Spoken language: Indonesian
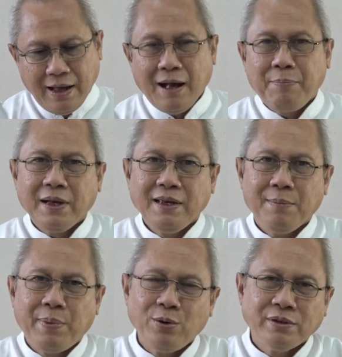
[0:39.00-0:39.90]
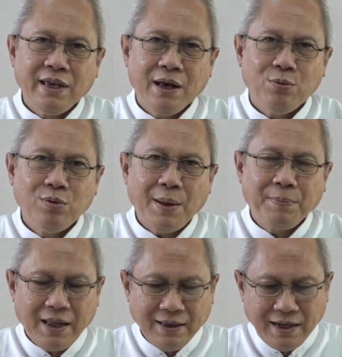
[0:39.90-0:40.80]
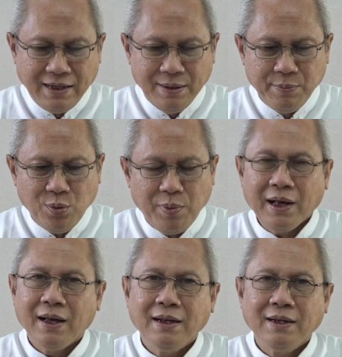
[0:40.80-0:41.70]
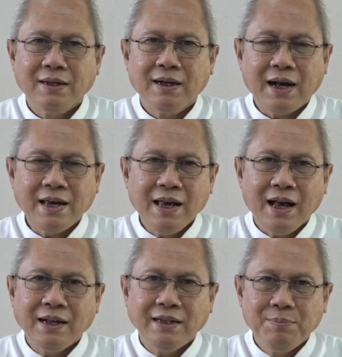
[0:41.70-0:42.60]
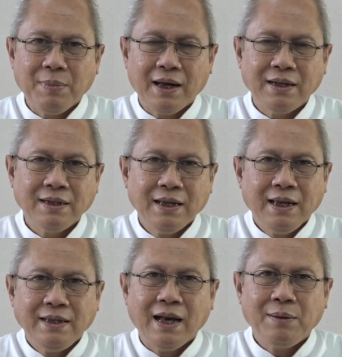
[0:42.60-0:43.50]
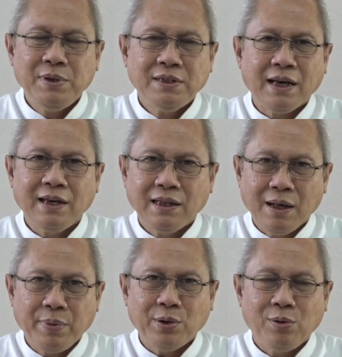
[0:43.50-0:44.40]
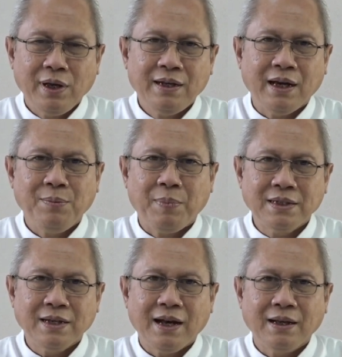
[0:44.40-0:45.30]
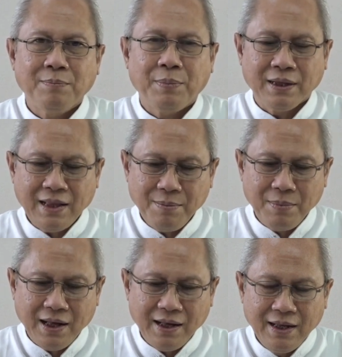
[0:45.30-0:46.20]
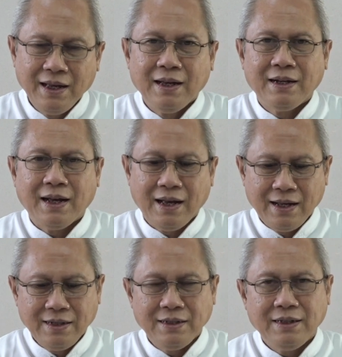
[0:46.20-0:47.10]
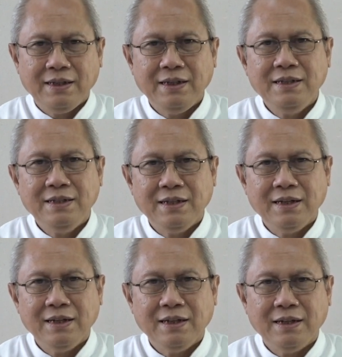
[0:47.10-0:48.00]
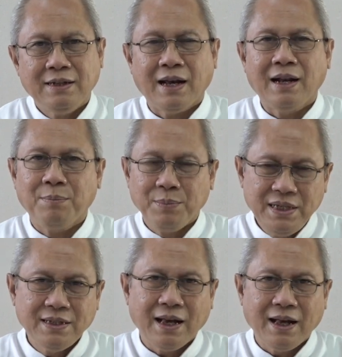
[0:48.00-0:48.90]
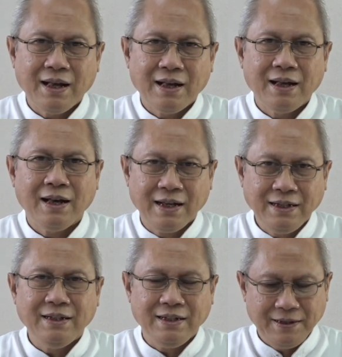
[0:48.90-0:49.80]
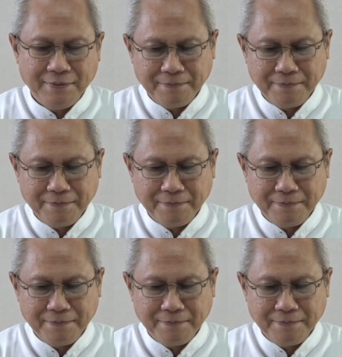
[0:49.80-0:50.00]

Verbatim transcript: Apa yang baru saya ungkapkan tadi merupakan kekayaan iman yang bisa kita peroleh dari bacaan pertama dan Injil dalam misa hari ini.